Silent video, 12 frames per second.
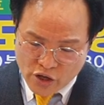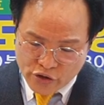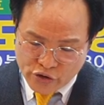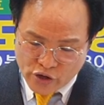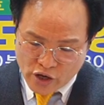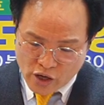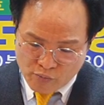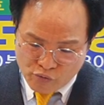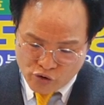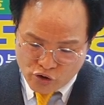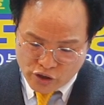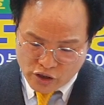네
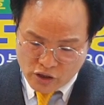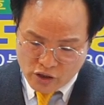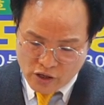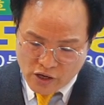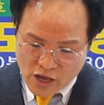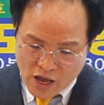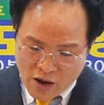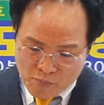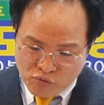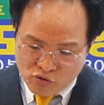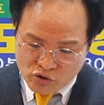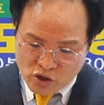무역이
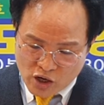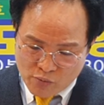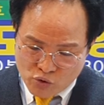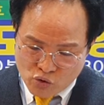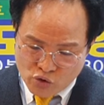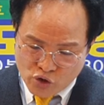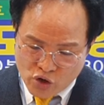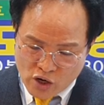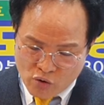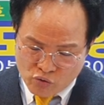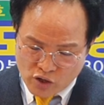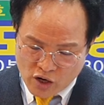풍성함으로 네
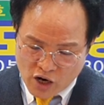가운데